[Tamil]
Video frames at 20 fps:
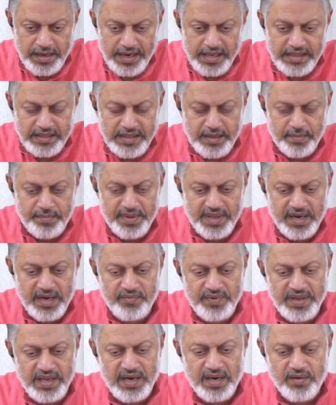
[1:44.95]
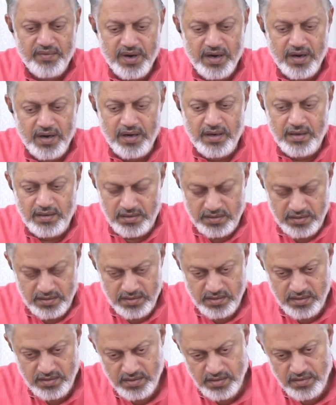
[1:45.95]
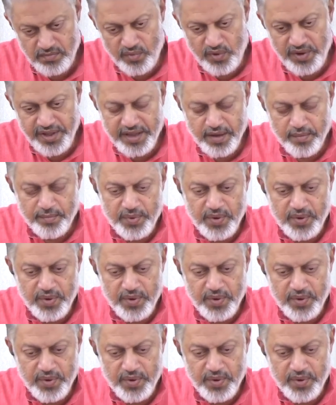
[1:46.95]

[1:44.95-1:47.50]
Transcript: எந்த பிறவியில் அவர்கள் முடிக்கப்